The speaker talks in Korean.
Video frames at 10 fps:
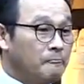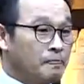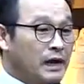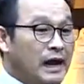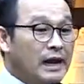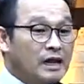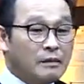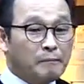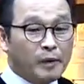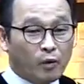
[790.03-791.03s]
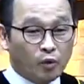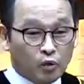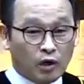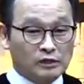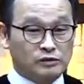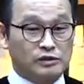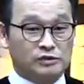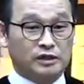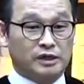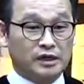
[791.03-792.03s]
내가 하나님 앞에 고독할 수
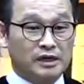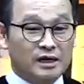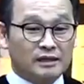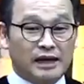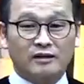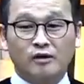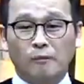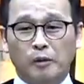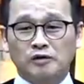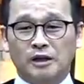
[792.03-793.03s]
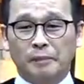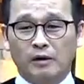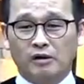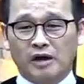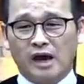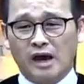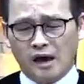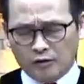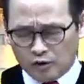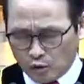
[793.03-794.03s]
있어야 돼. 다른 거 번잡한 거
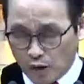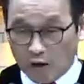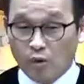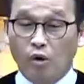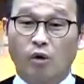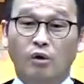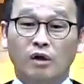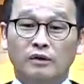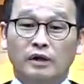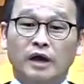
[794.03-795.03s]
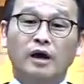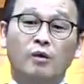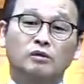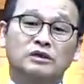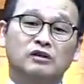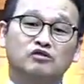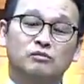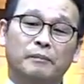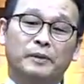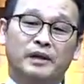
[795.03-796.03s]
다 뒤로 하고 내가 혼자
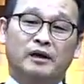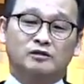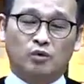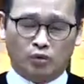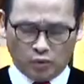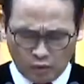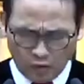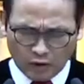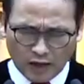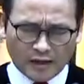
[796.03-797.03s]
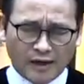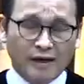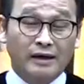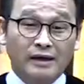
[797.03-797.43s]
주님 앞에 나가서 고독하게